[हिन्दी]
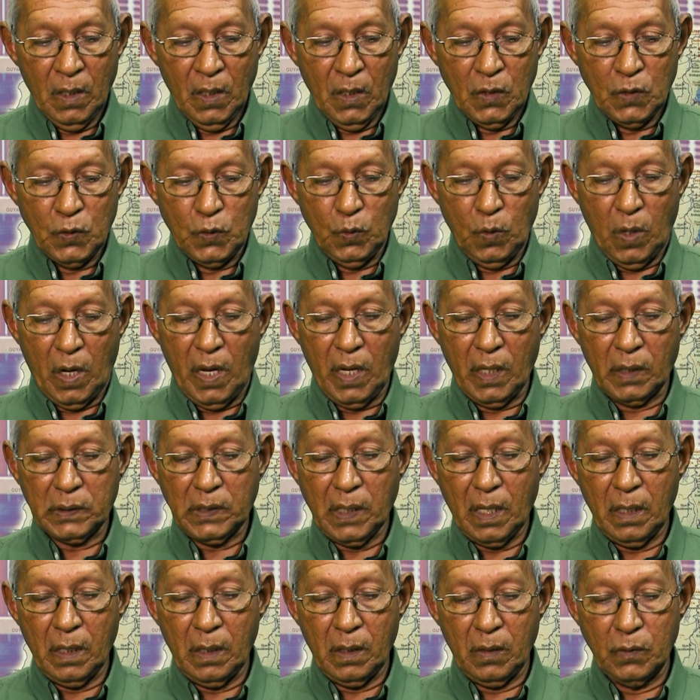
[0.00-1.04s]

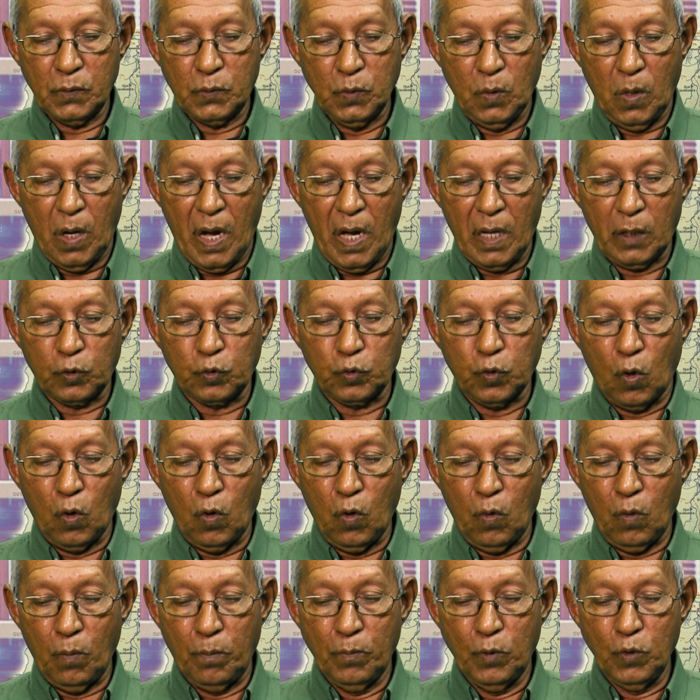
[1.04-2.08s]
सुहार्ता सुहार्तो
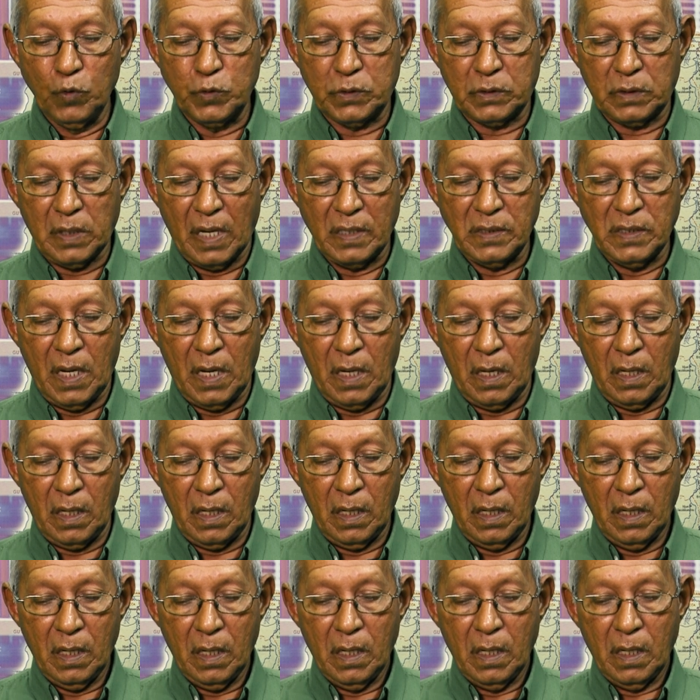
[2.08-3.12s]
मुस्ताजा
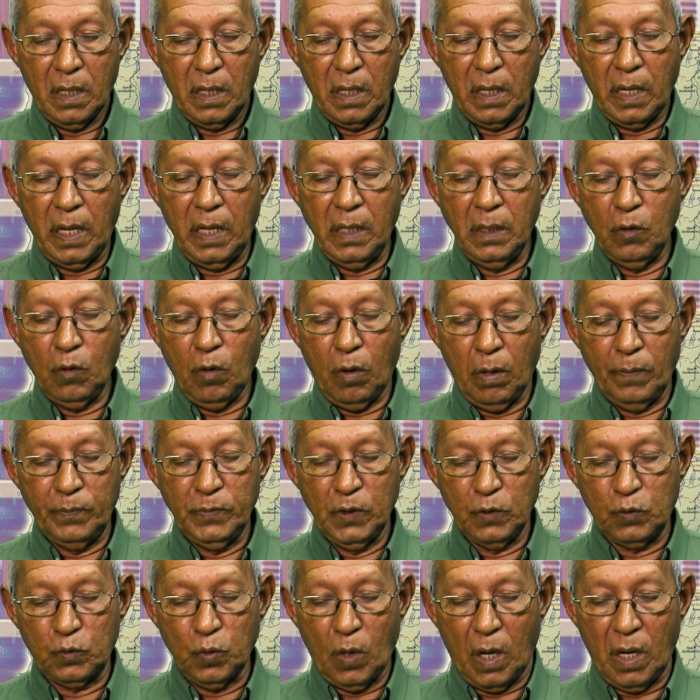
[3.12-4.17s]
इन ऑफ
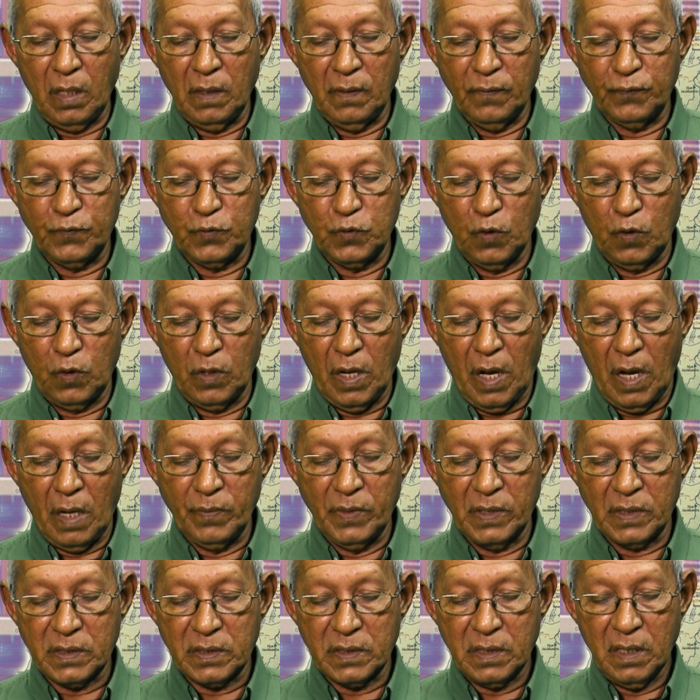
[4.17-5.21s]
द ट्वाल ऑफ
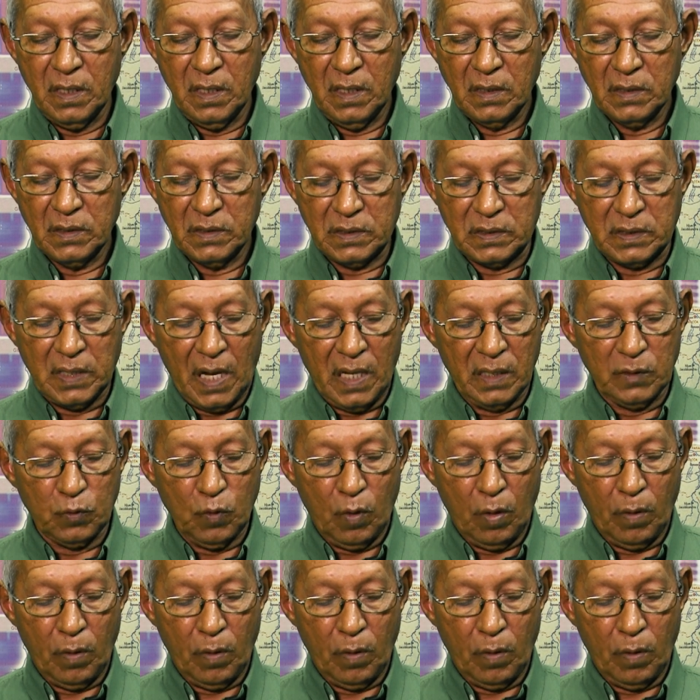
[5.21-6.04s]
सूरीनामर्स स्टार्ट ऑफ